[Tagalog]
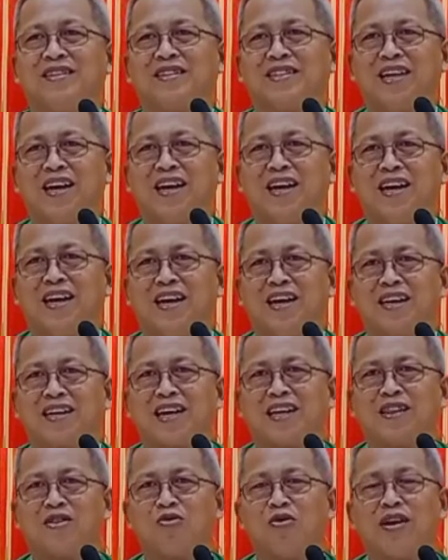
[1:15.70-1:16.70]
Sa
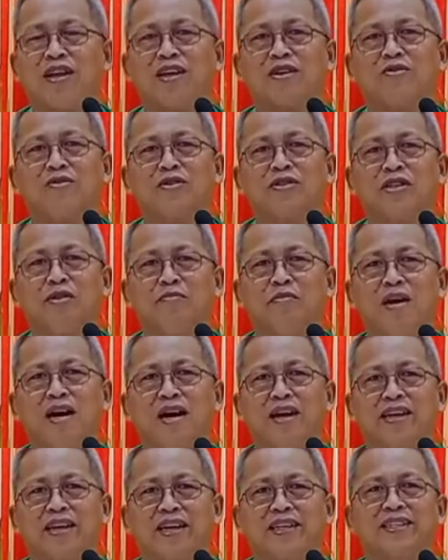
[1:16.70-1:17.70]
Katolikong
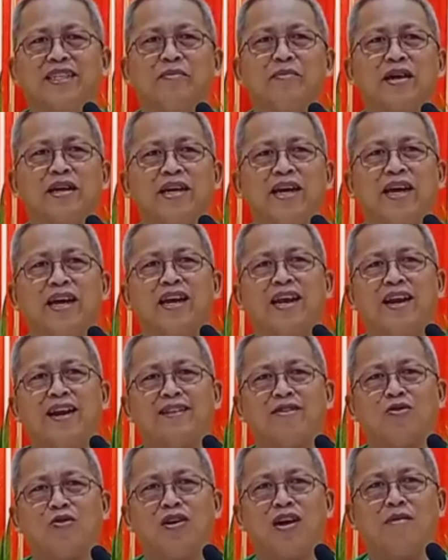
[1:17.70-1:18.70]
simbahan, kinsa may
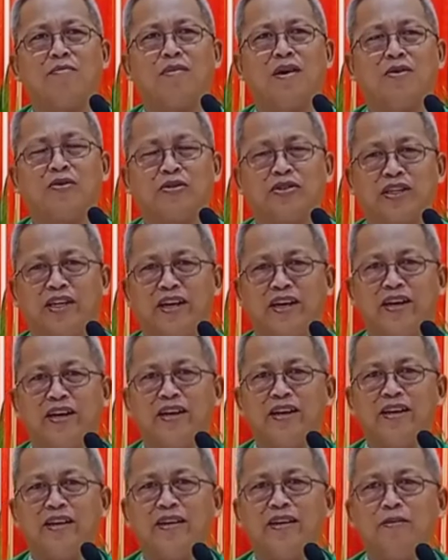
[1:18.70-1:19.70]
giilan natong labaw si
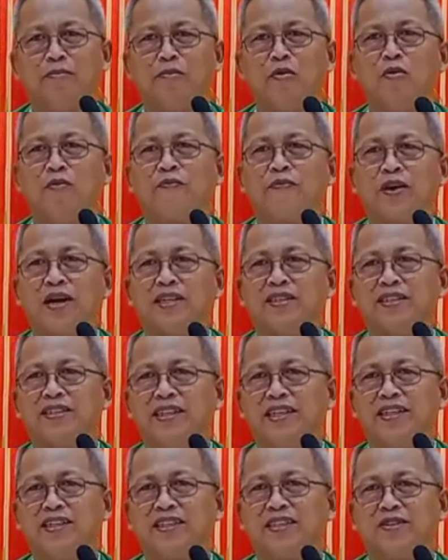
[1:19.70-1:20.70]
Pope
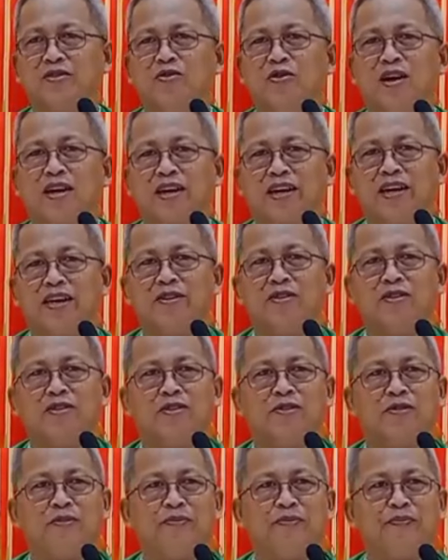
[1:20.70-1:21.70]
Francis o ang
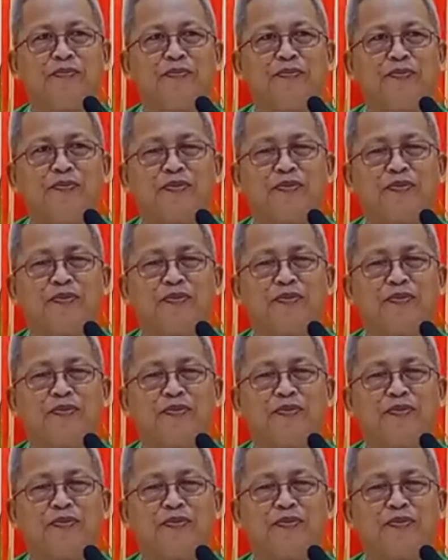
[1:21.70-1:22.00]
Ginoo